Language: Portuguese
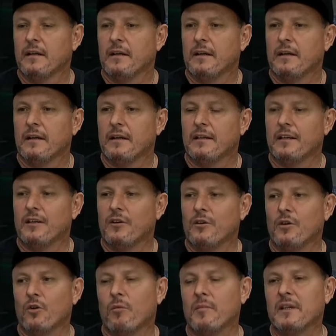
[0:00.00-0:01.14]
Então
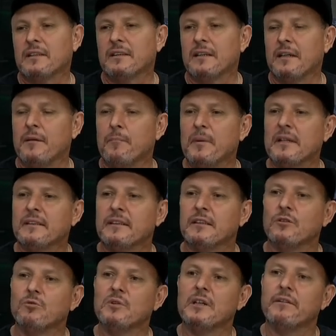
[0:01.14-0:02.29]
eu comecei pensando
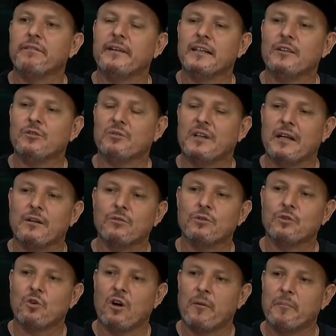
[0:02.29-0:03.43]
num evento que era um
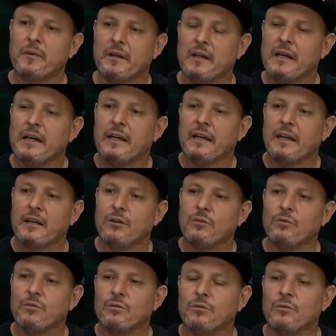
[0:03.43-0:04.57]
shopping, que era
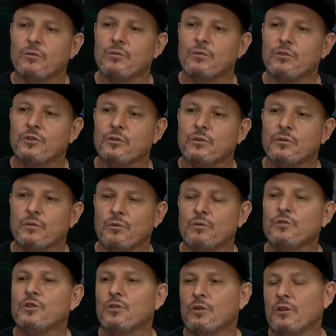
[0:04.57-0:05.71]
um de, um
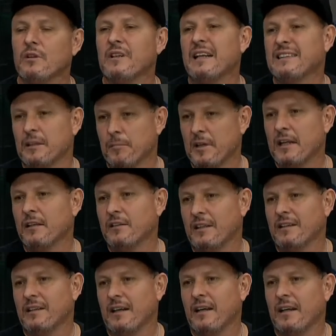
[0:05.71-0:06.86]
de olho na
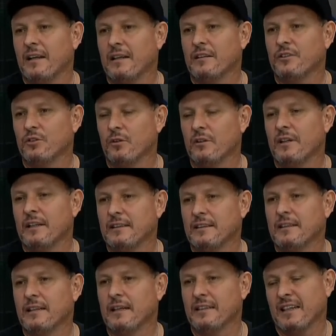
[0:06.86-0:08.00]
semana, né, de olho nas
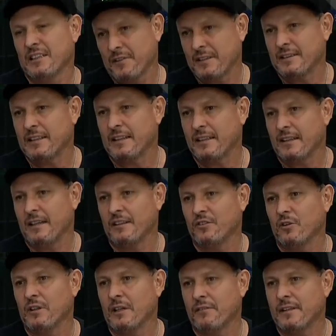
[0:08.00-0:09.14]
estrelas, nas fazendas, né? De
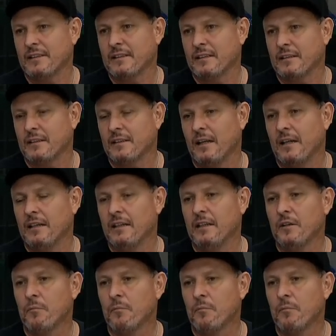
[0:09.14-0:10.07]
olho na fazenda. E aí